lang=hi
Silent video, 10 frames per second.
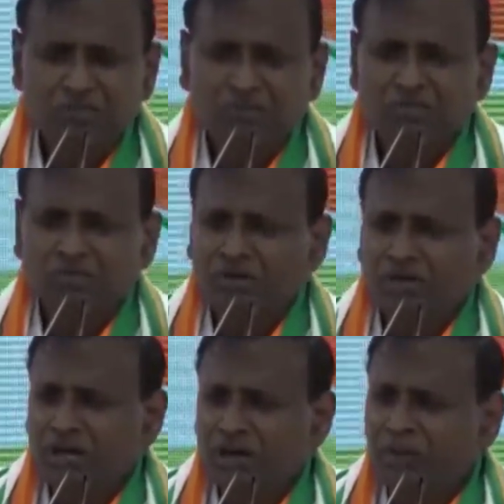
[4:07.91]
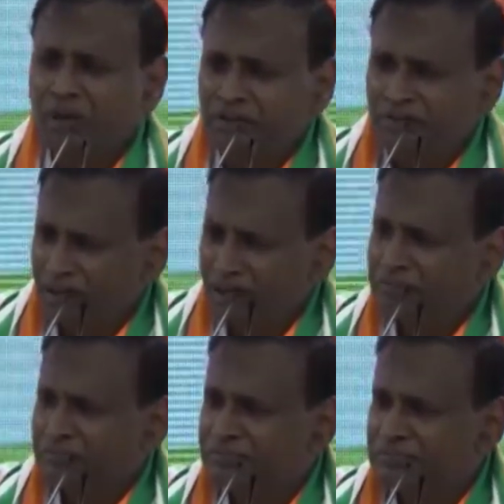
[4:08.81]
तो उन्होंने कहा भाई साहब
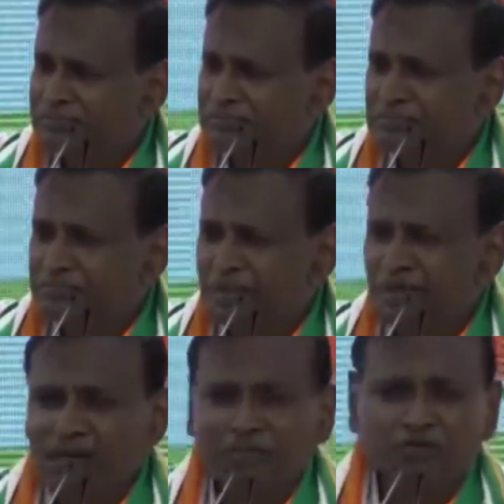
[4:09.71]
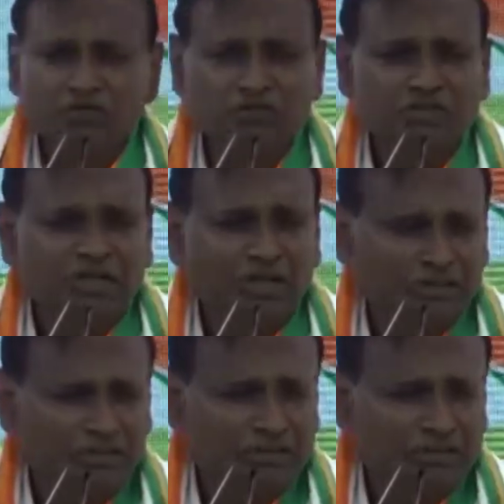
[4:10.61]
मेरा भी कुछ कराइए